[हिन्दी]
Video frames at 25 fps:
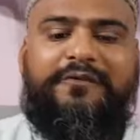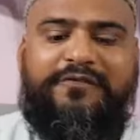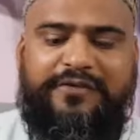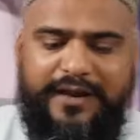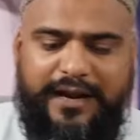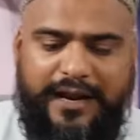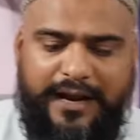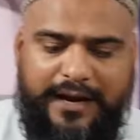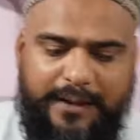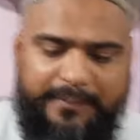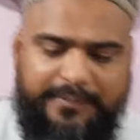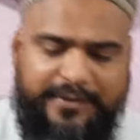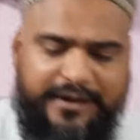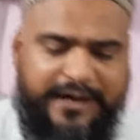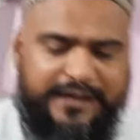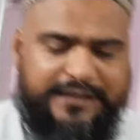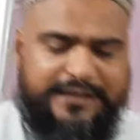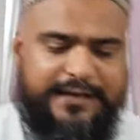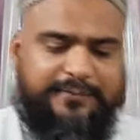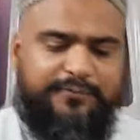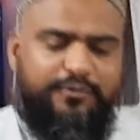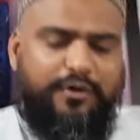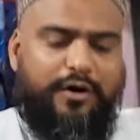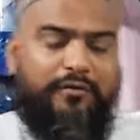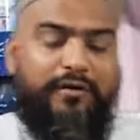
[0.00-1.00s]
फिलहाल अभी
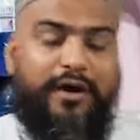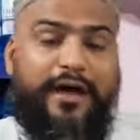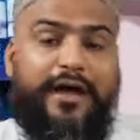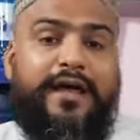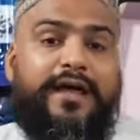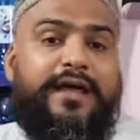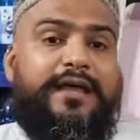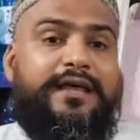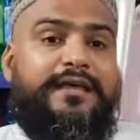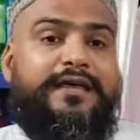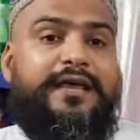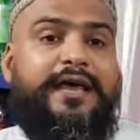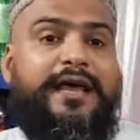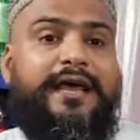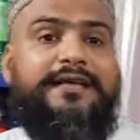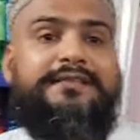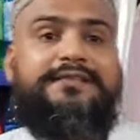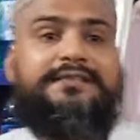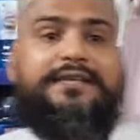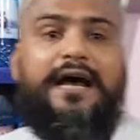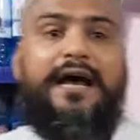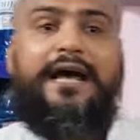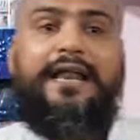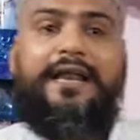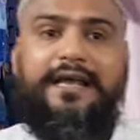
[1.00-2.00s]
खत्म हुआ है ये
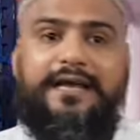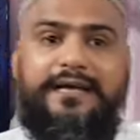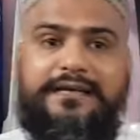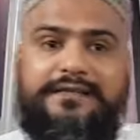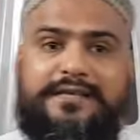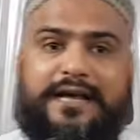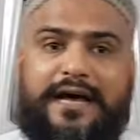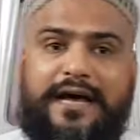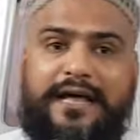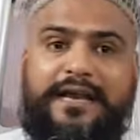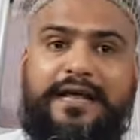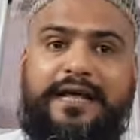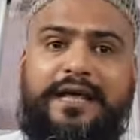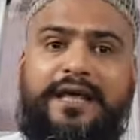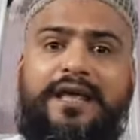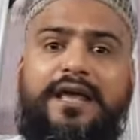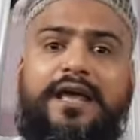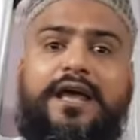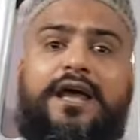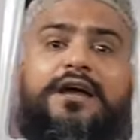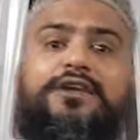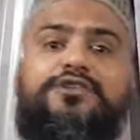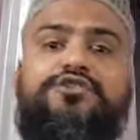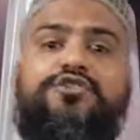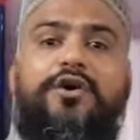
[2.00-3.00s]
सारी की सारी
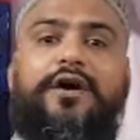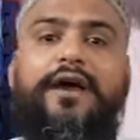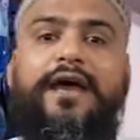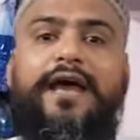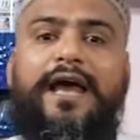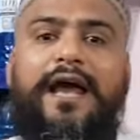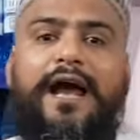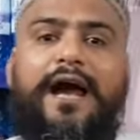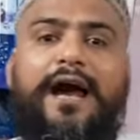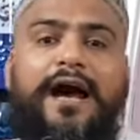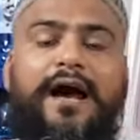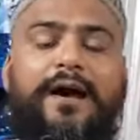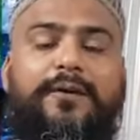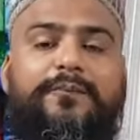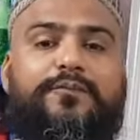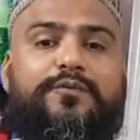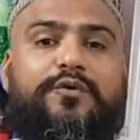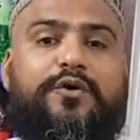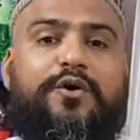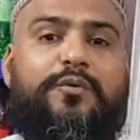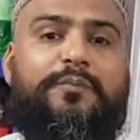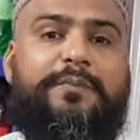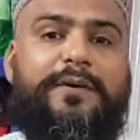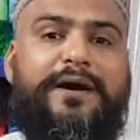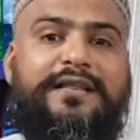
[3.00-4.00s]
जो है
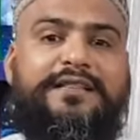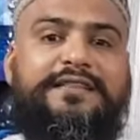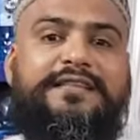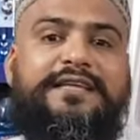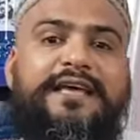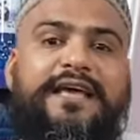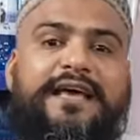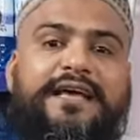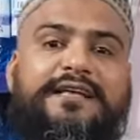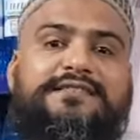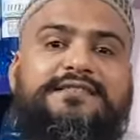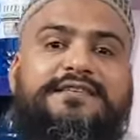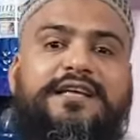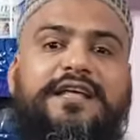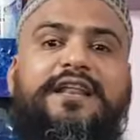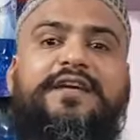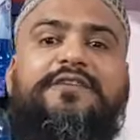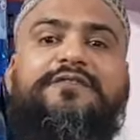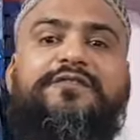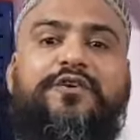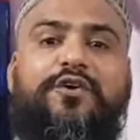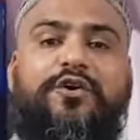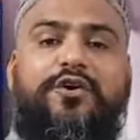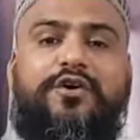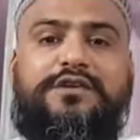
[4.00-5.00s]
आपको पड़ती है
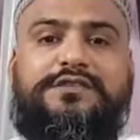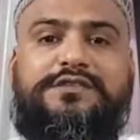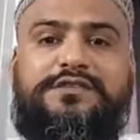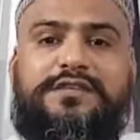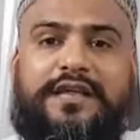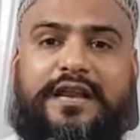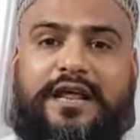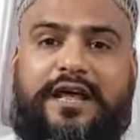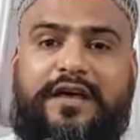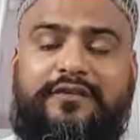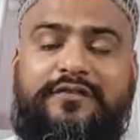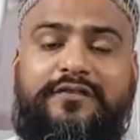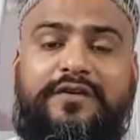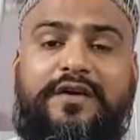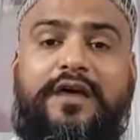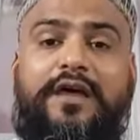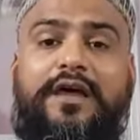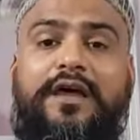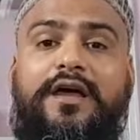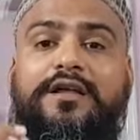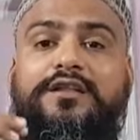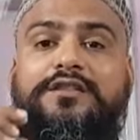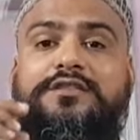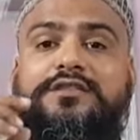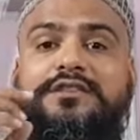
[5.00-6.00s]
सिर्फ और
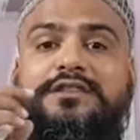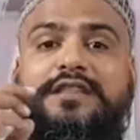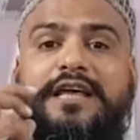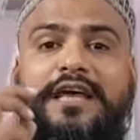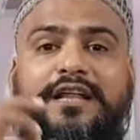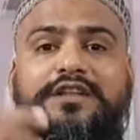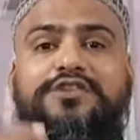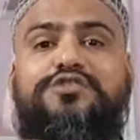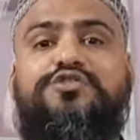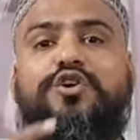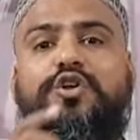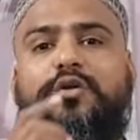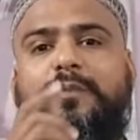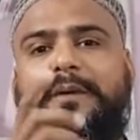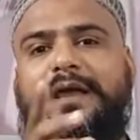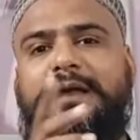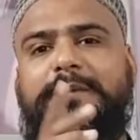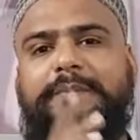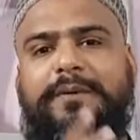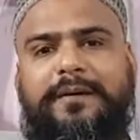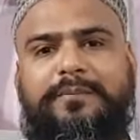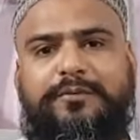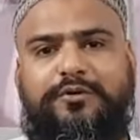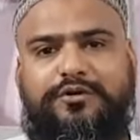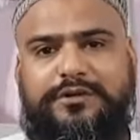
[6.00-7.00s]
सिर्फ तीन सौ रुपए की
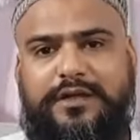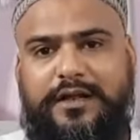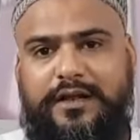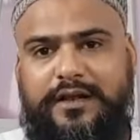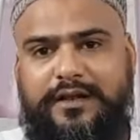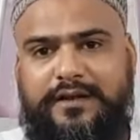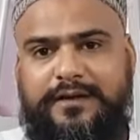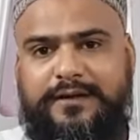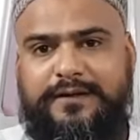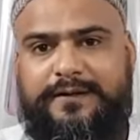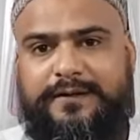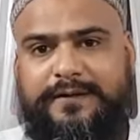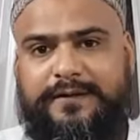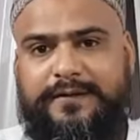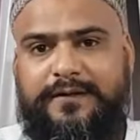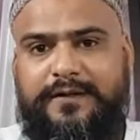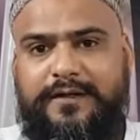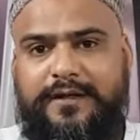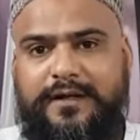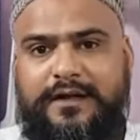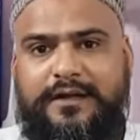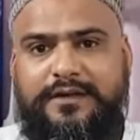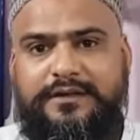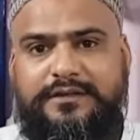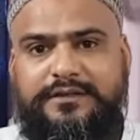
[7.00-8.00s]
पर बोतल क्या
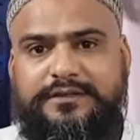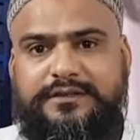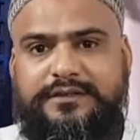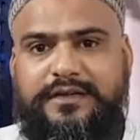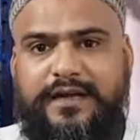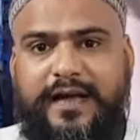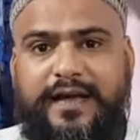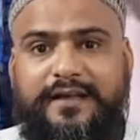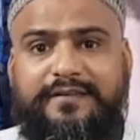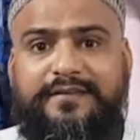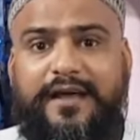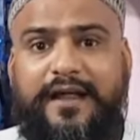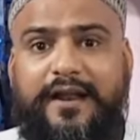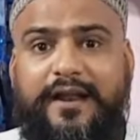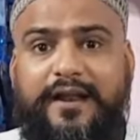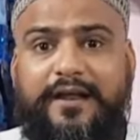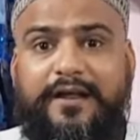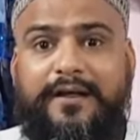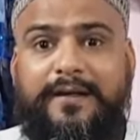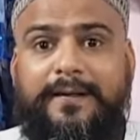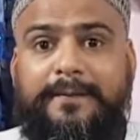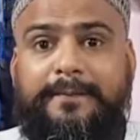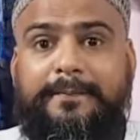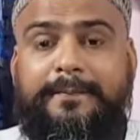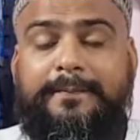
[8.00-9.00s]
बात है ठीक है
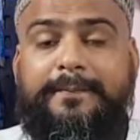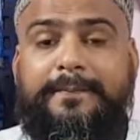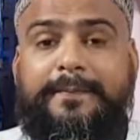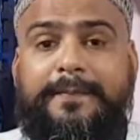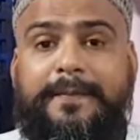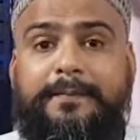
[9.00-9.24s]
सर